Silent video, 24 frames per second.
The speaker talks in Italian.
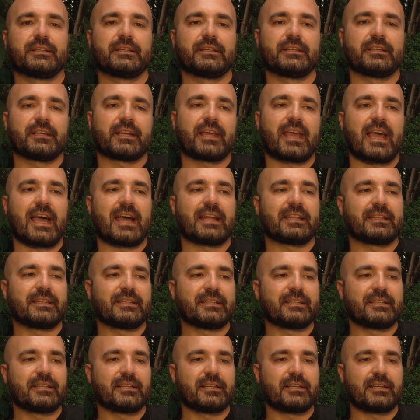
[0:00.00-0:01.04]
eh,
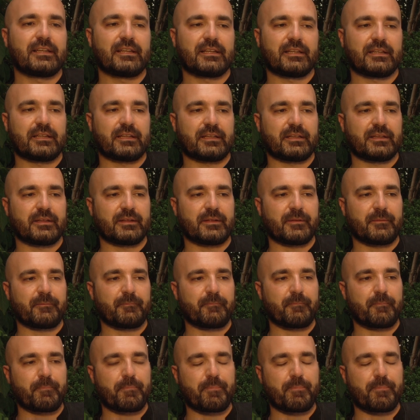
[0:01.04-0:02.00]
canti del,